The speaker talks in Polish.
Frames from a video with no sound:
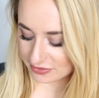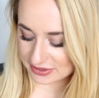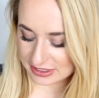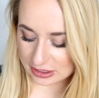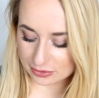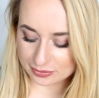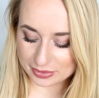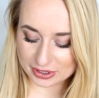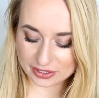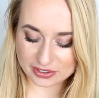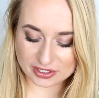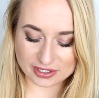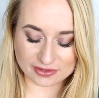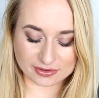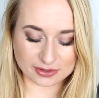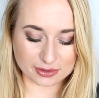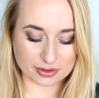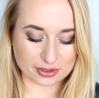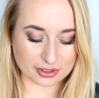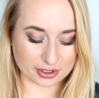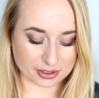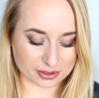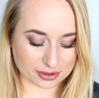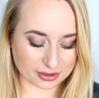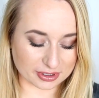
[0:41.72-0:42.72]
powstał pierwszy
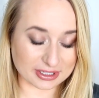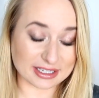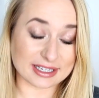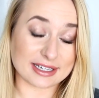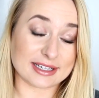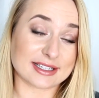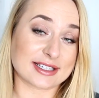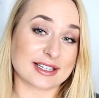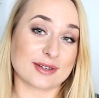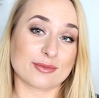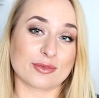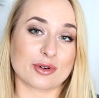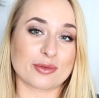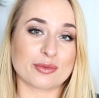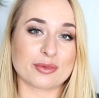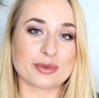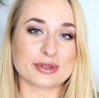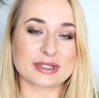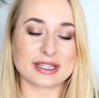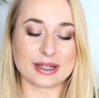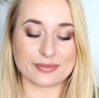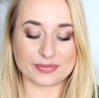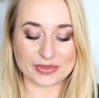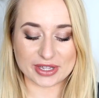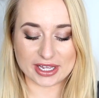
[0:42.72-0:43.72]
wzór koszulki, jestem
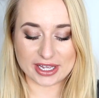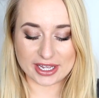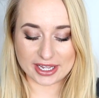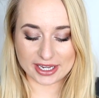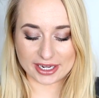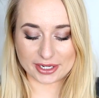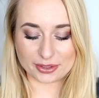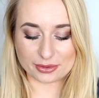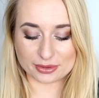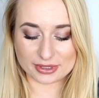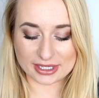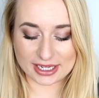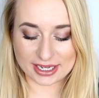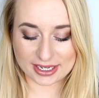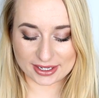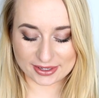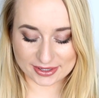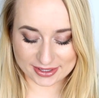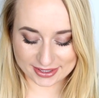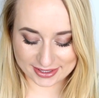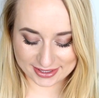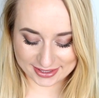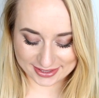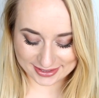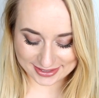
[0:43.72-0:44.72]
łobuzem i
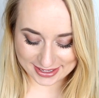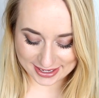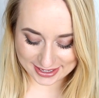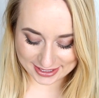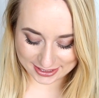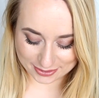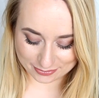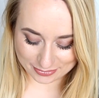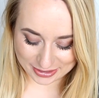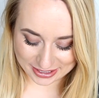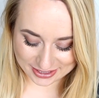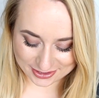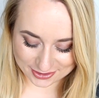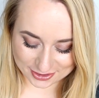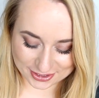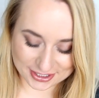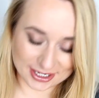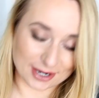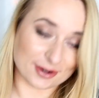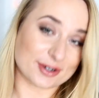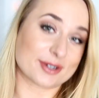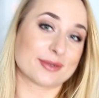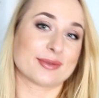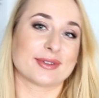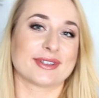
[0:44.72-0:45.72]
tutaj e, Darek bardzo
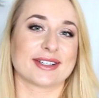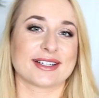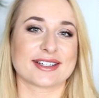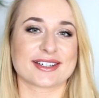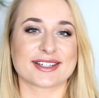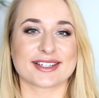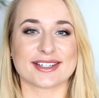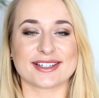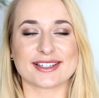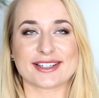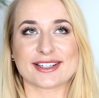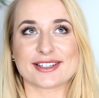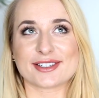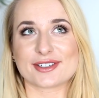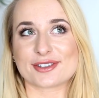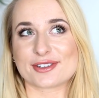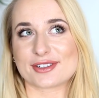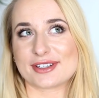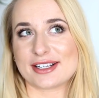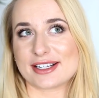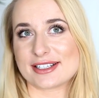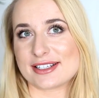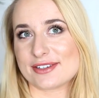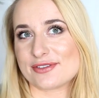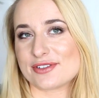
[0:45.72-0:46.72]
chciał, żeby też nie
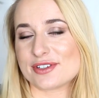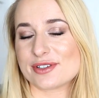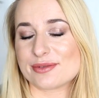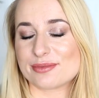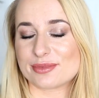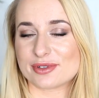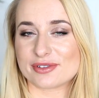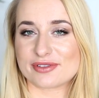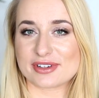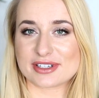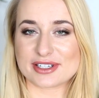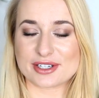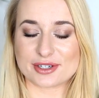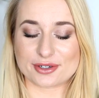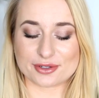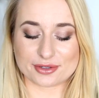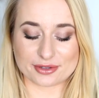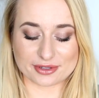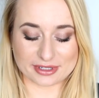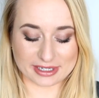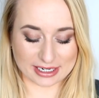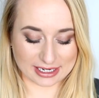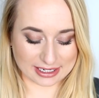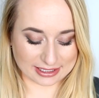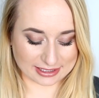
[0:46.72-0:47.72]
tylko dla dziewczyn były właśnie
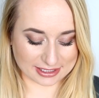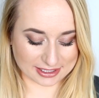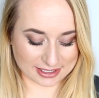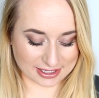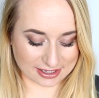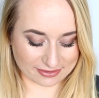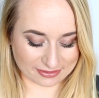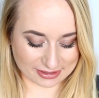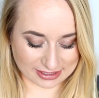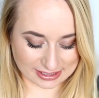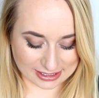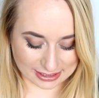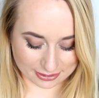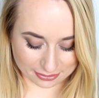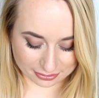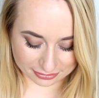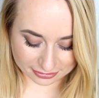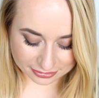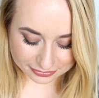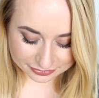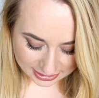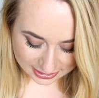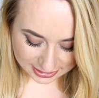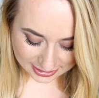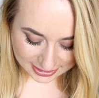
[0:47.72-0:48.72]
koszulki, ale też dla
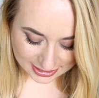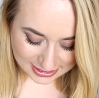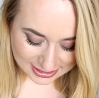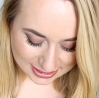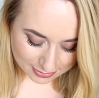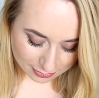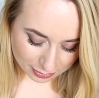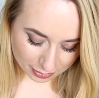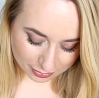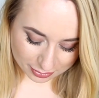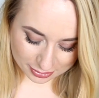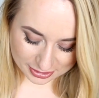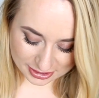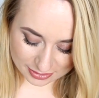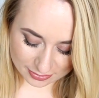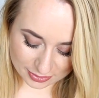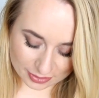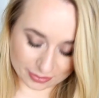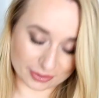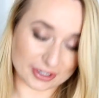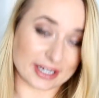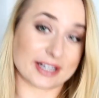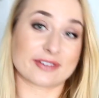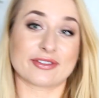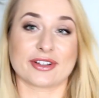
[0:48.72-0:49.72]
facetów. E, jestem łobuzem,
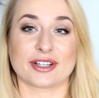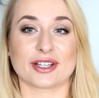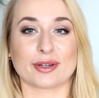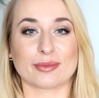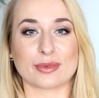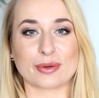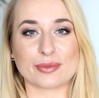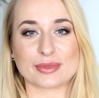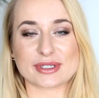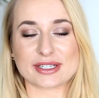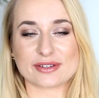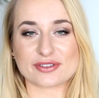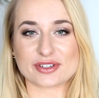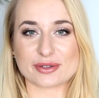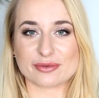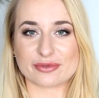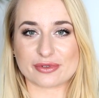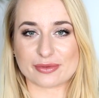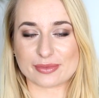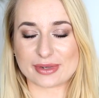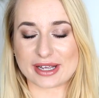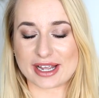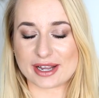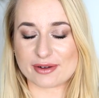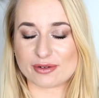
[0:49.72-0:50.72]
no bo jak wiadomo, my zawsze
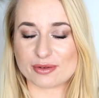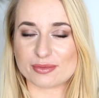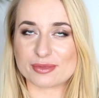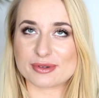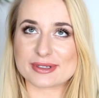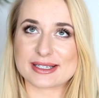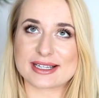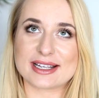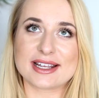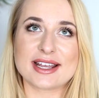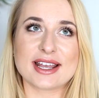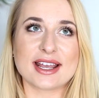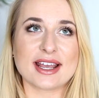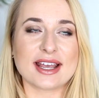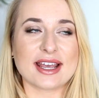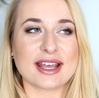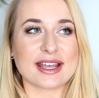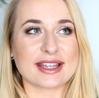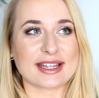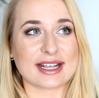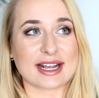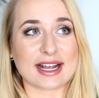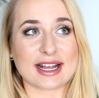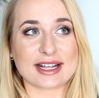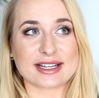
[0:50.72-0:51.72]
mówimy hej łobuzy.
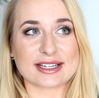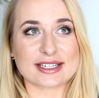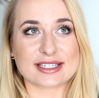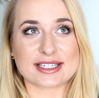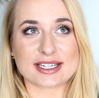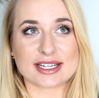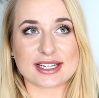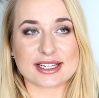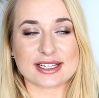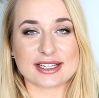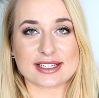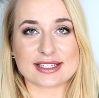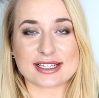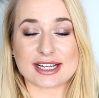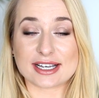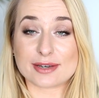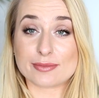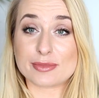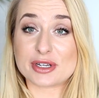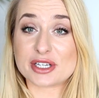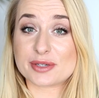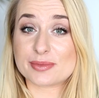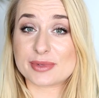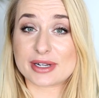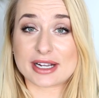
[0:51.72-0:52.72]
Ja jeszcze
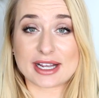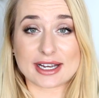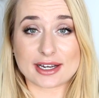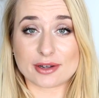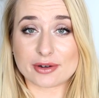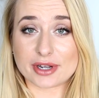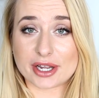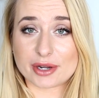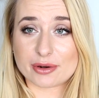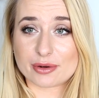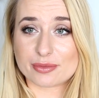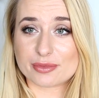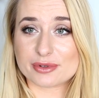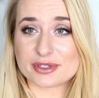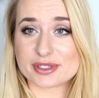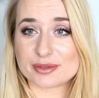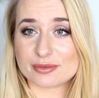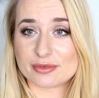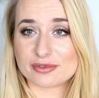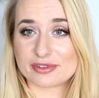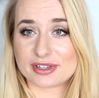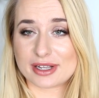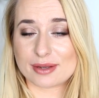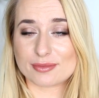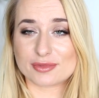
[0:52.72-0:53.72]
zanim mieliśmy kanał hej
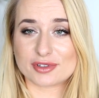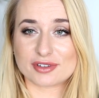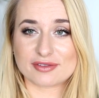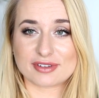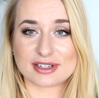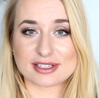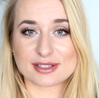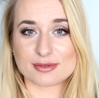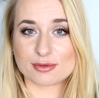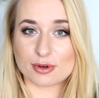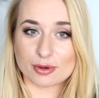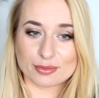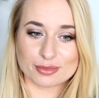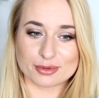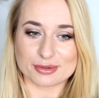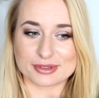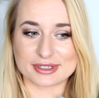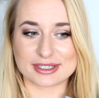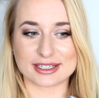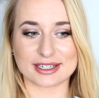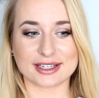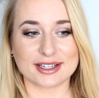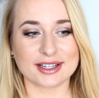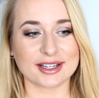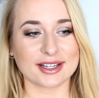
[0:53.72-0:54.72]
łobuzy, mówiłam do Was
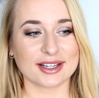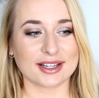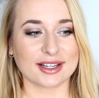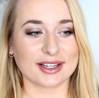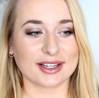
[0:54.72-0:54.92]
łobuzy.